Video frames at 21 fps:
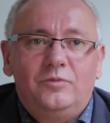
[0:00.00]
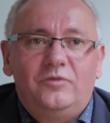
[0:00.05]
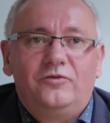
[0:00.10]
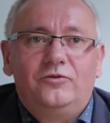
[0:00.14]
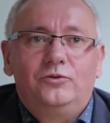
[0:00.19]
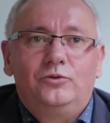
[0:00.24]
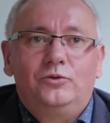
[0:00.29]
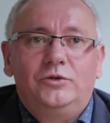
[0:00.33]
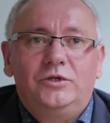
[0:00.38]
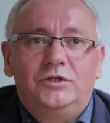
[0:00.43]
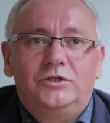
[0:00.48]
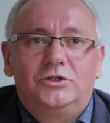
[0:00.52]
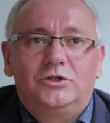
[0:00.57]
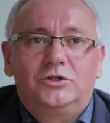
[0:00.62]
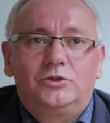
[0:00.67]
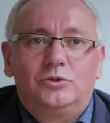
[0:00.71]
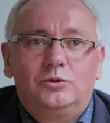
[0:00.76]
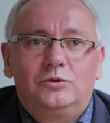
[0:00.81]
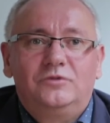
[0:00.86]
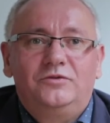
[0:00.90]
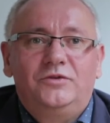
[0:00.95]
powoduje,
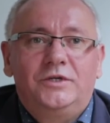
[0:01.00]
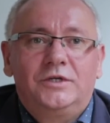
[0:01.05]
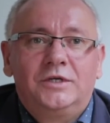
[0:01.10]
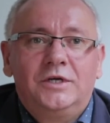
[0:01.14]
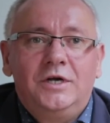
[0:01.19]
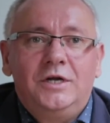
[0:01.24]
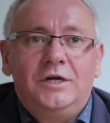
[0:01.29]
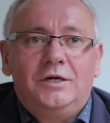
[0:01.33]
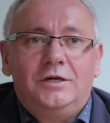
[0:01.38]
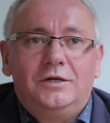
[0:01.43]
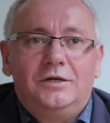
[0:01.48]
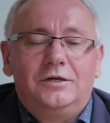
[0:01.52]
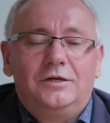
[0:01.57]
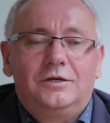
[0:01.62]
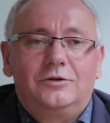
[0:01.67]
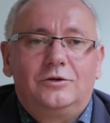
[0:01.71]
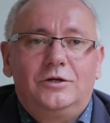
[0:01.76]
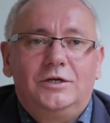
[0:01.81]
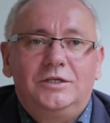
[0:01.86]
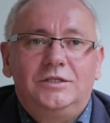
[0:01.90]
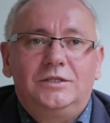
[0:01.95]
że człowiek
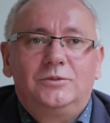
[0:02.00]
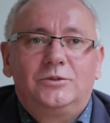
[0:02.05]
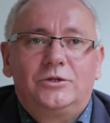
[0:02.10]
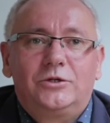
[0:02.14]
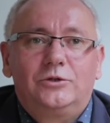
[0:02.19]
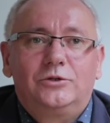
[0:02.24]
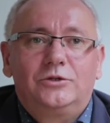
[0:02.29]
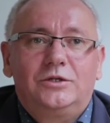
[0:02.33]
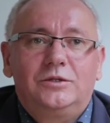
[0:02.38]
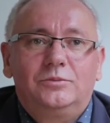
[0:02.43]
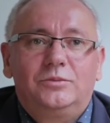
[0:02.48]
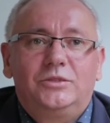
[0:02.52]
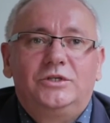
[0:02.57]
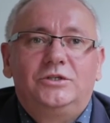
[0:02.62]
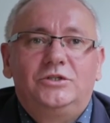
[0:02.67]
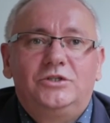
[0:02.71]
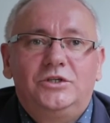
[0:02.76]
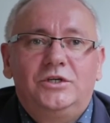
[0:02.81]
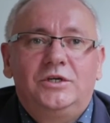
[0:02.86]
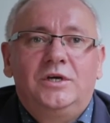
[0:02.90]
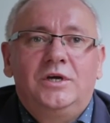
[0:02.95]
e, kolejnym krokiem
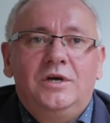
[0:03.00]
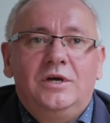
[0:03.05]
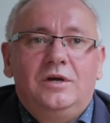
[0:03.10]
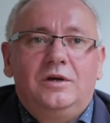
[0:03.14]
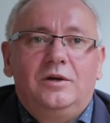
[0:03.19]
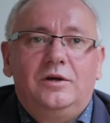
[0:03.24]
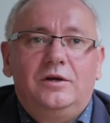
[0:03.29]
będzie